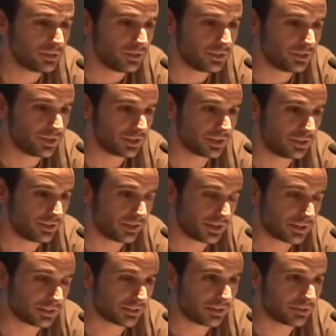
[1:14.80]
y que quieren
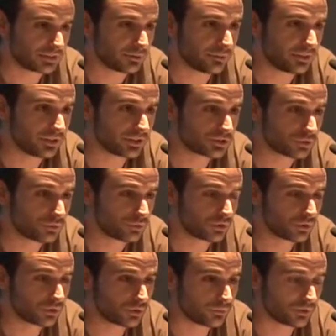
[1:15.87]
llegar directamente a su
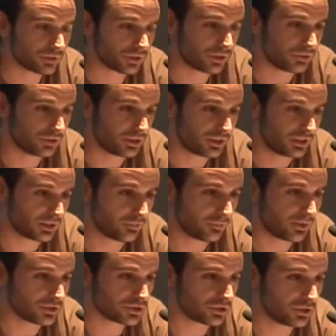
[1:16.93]
público, pero que no tienen la
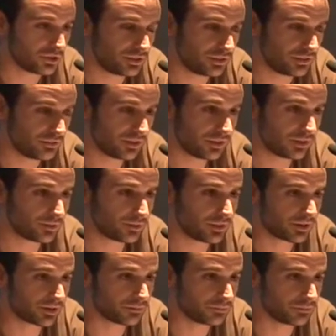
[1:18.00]
inversión inicial
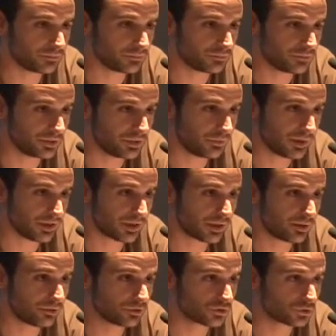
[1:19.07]
para mm, llevar a
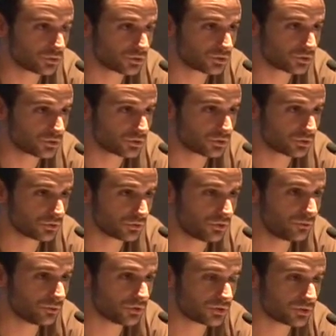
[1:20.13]
cabo sus,
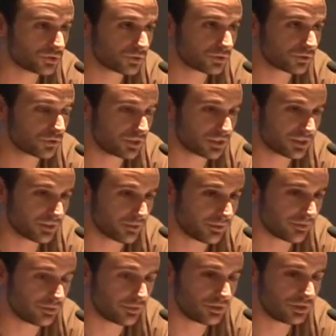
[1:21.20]
¿no? pues, las
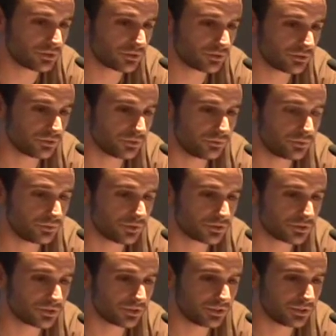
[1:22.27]
grabaciones o imprimir
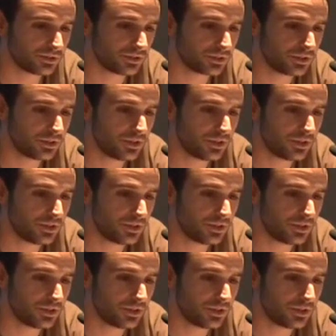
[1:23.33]
los CDs,